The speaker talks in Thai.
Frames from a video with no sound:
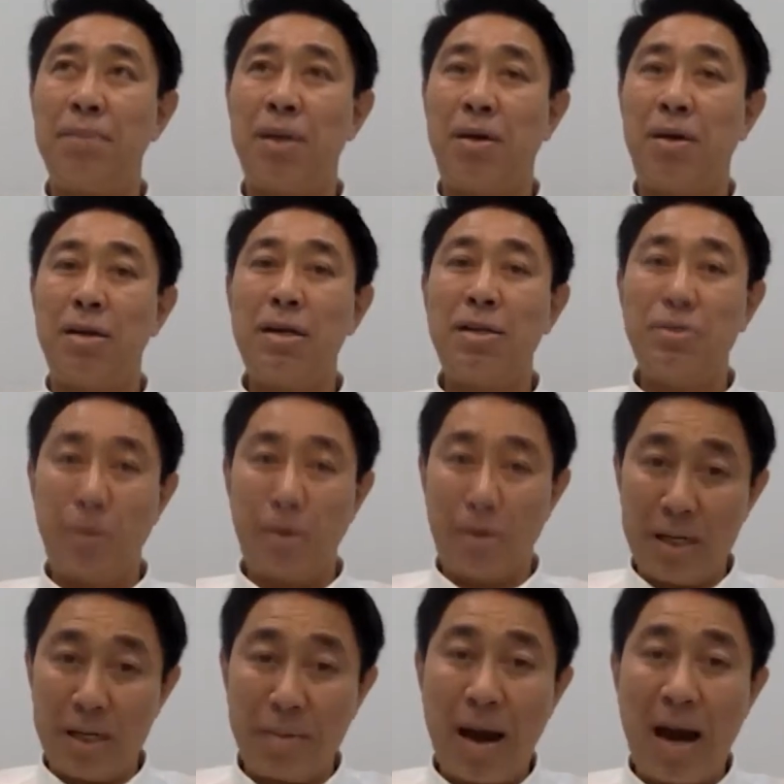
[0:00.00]
ของในส่วนของ
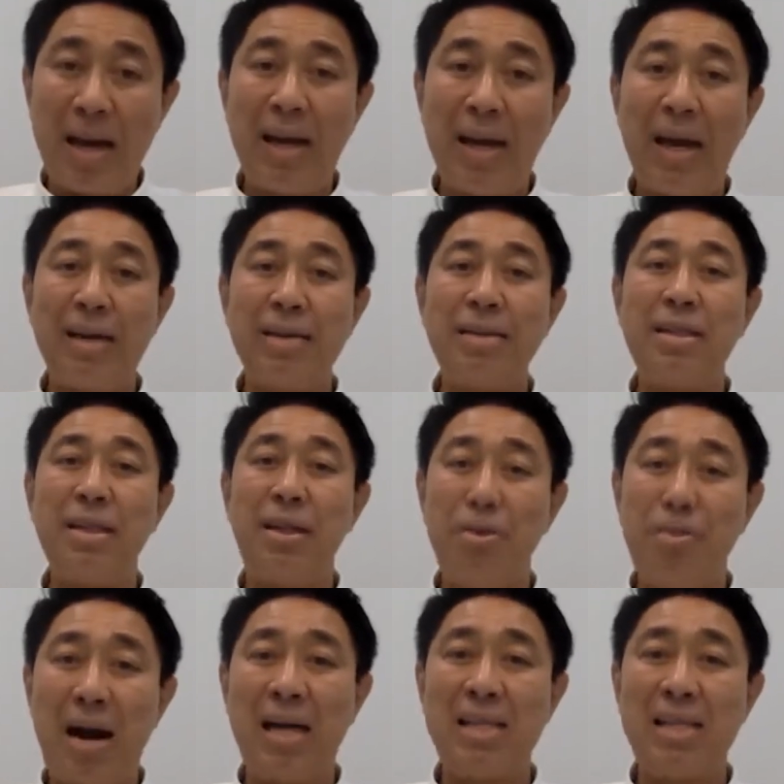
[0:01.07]
รัฐบาลเองนโยบา